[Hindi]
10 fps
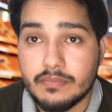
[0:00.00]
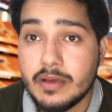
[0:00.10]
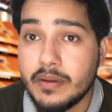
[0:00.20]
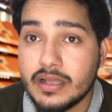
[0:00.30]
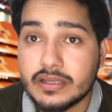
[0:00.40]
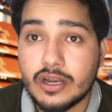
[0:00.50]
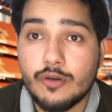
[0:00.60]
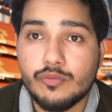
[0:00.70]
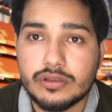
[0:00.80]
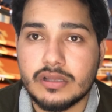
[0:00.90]
मैं बात कर
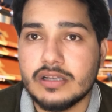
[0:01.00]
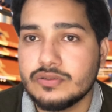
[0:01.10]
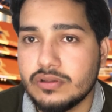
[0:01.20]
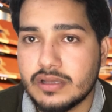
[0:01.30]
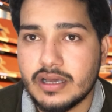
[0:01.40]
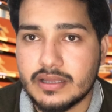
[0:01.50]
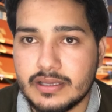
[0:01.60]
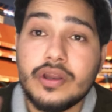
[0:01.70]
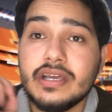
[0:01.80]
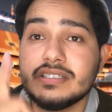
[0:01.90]
रहा हूँ मुल्तान सुल्तान
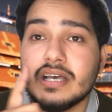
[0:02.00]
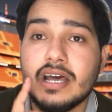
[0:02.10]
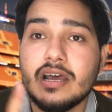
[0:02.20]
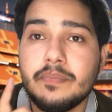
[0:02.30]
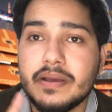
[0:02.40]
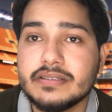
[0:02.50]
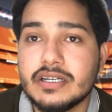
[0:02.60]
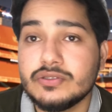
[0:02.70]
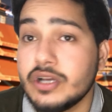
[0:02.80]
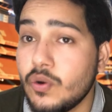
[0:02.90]
और ये सारा
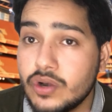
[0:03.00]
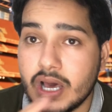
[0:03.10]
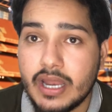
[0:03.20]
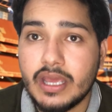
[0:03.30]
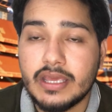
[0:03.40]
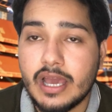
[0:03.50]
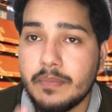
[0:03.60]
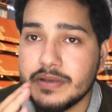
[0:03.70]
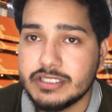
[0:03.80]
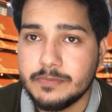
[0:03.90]
पैसा जो है वो डायरेक्ट गया
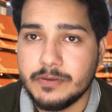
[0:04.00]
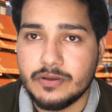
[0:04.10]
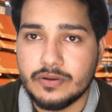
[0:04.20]
पीसीबी